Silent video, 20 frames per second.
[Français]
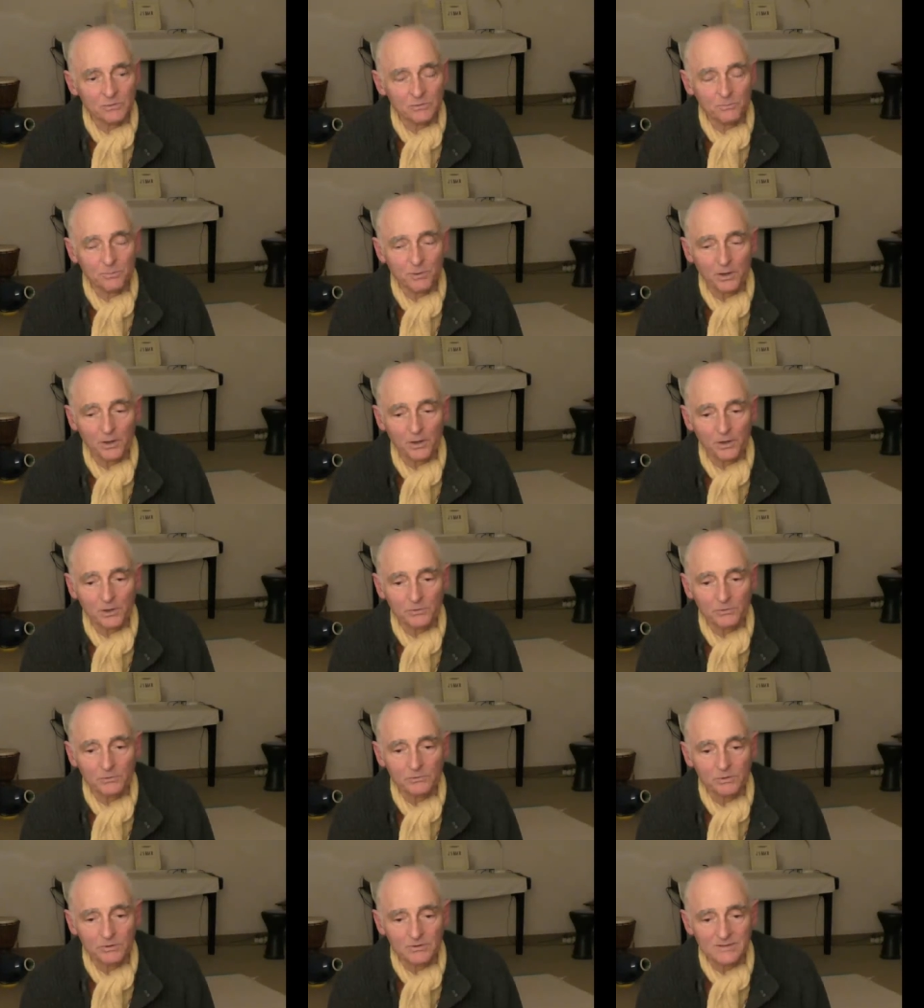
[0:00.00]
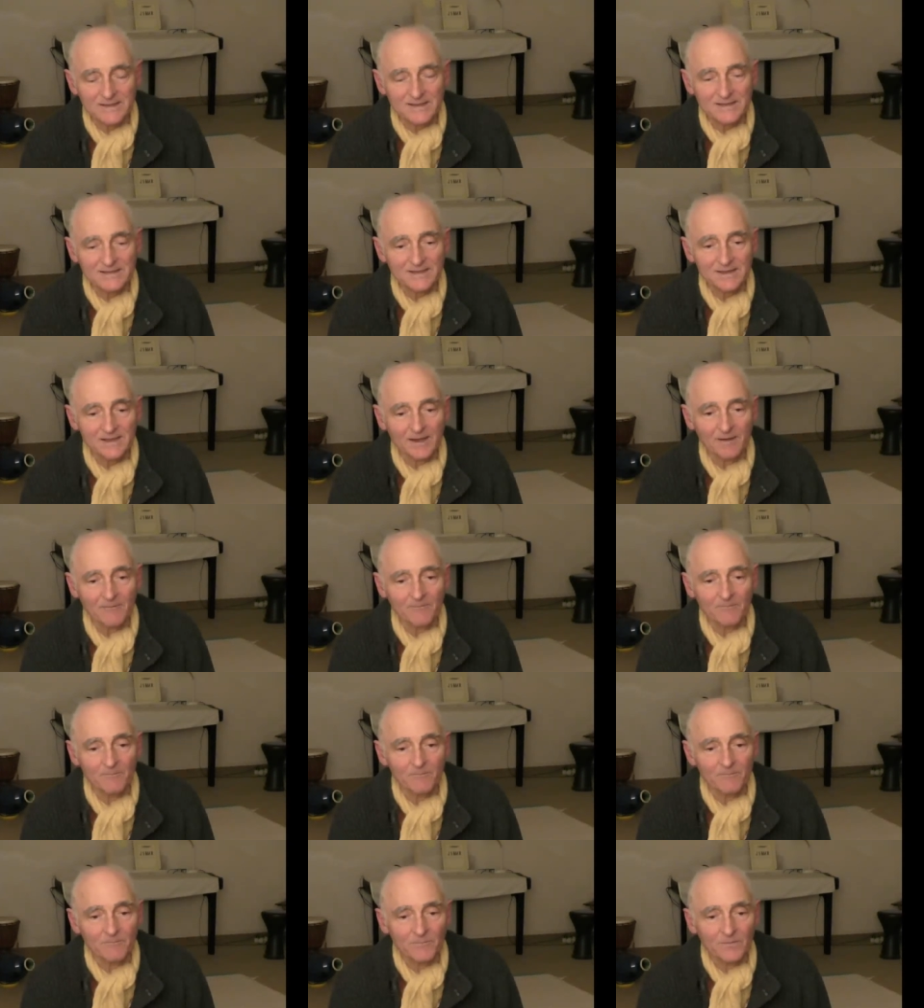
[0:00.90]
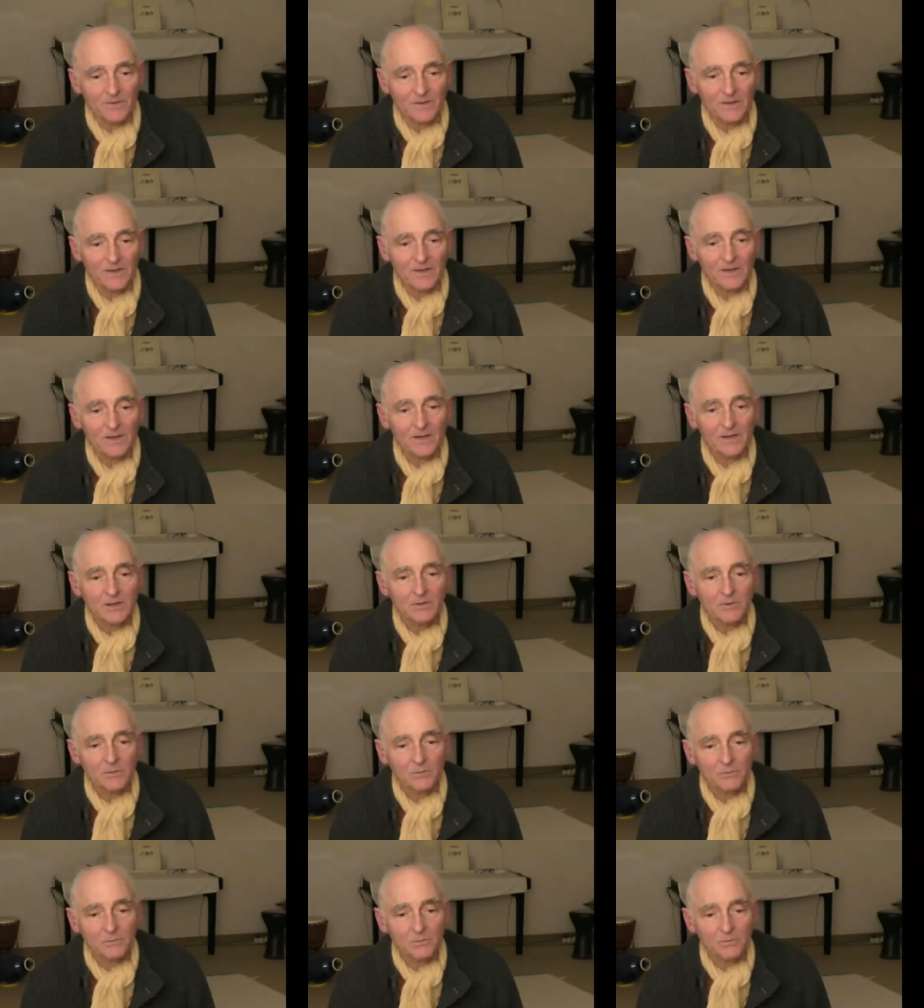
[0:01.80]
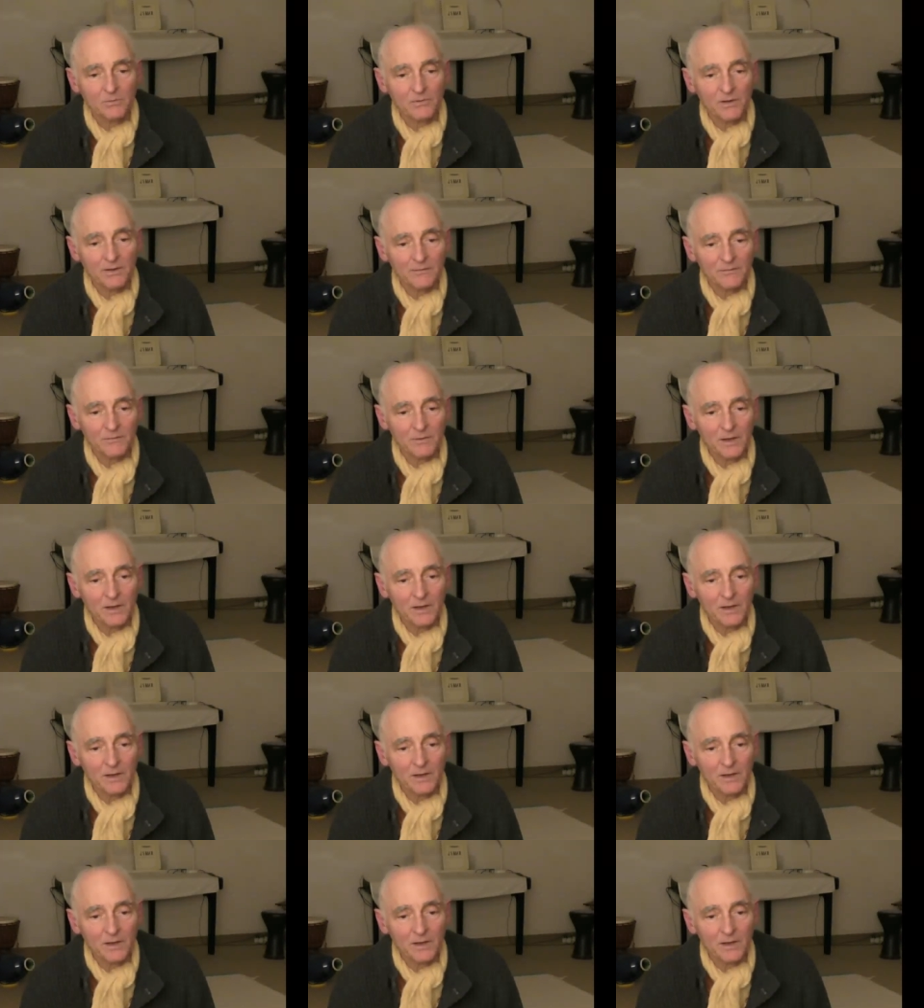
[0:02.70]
de prendre ou de saisir. Donc on va